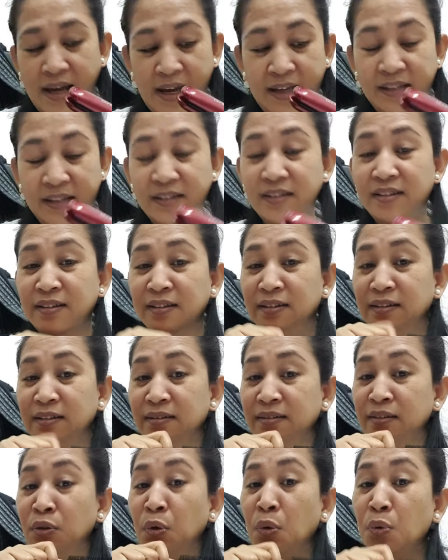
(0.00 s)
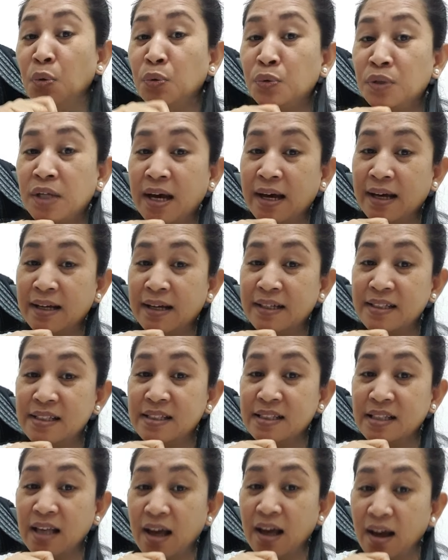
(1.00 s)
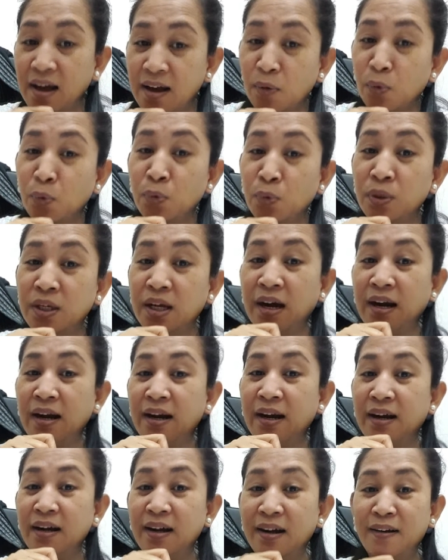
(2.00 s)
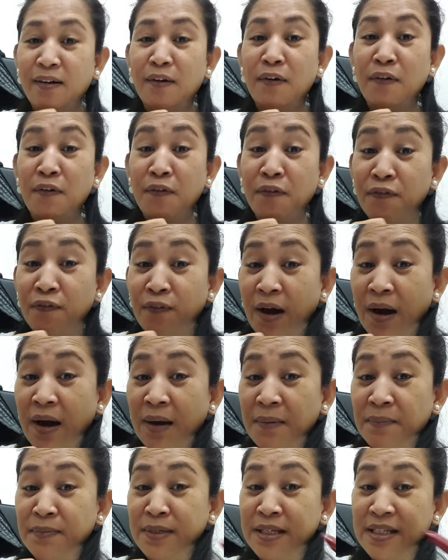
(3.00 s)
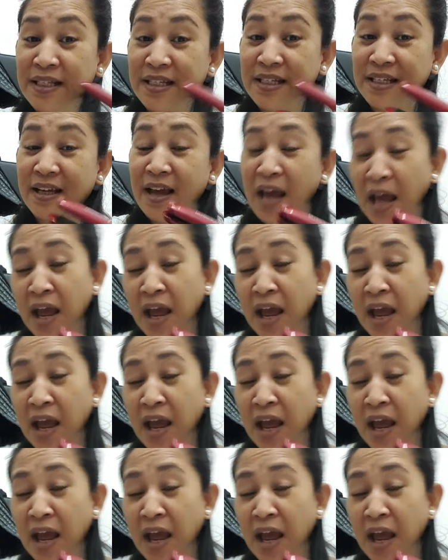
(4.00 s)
and known as we are family.